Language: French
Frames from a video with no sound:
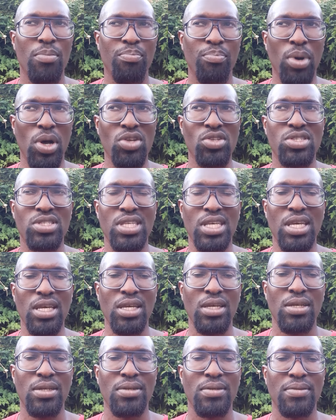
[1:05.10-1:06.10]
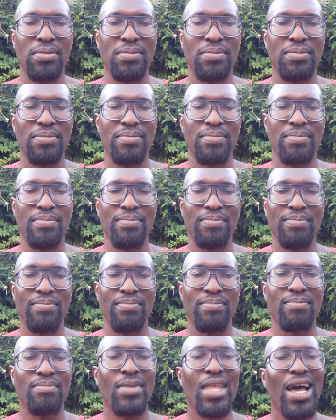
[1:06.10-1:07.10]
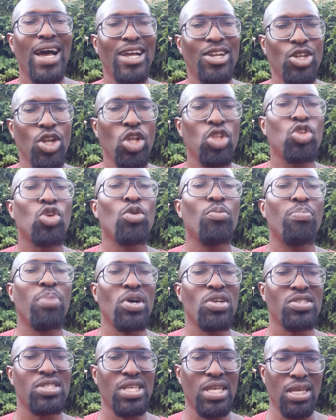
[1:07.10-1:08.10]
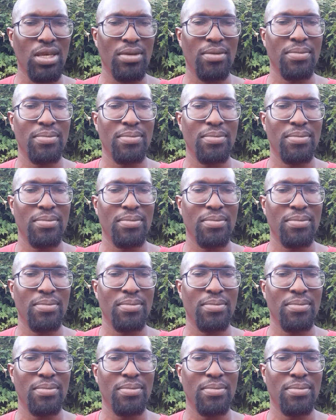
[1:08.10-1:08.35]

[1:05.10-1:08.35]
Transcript: penser à notre pensée